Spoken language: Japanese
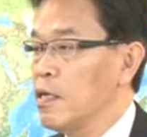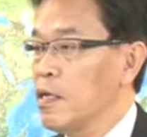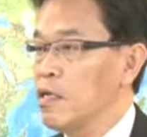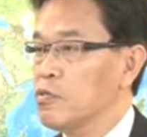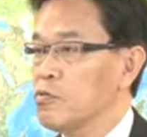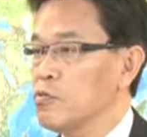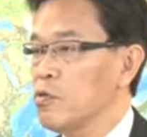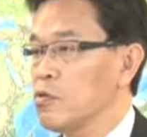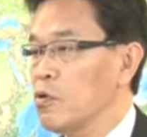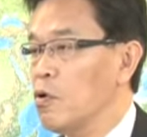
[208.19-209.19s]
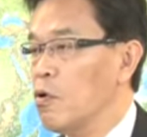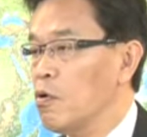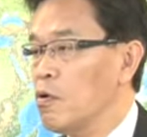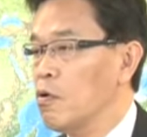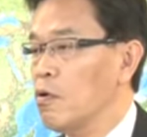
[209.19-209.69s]
えー、通常
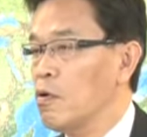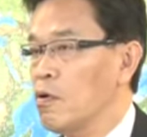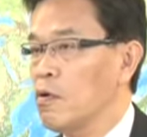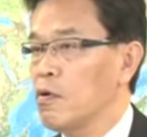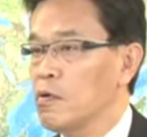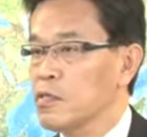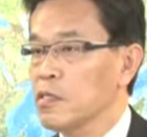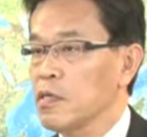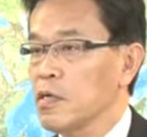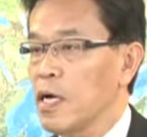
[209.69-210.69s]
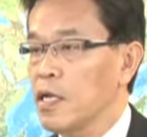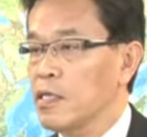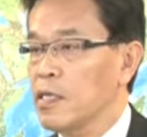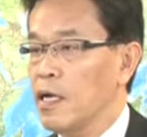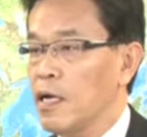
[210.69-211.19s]
の
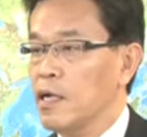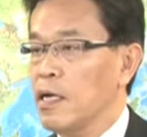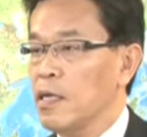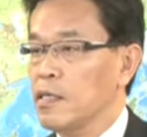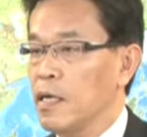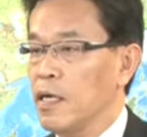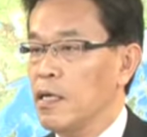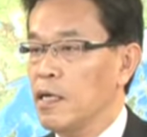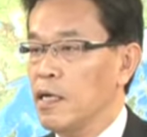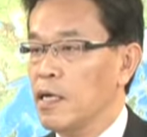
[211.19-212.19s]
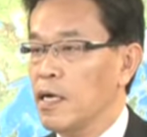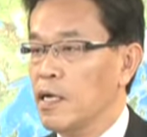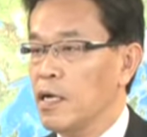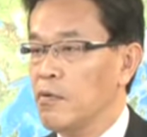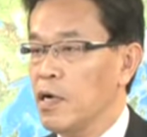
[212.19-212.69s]
カレンダーで、え
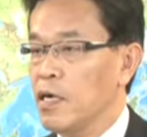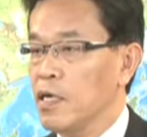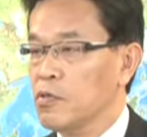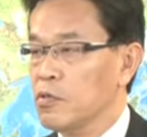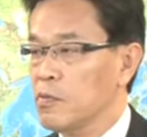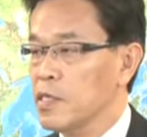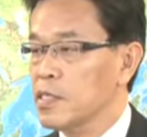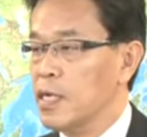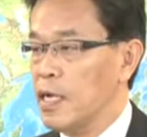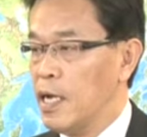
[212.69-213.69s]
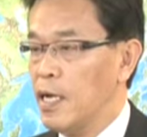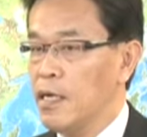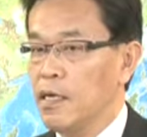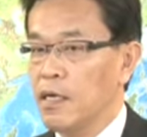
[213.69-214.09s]
海外はやっておりますか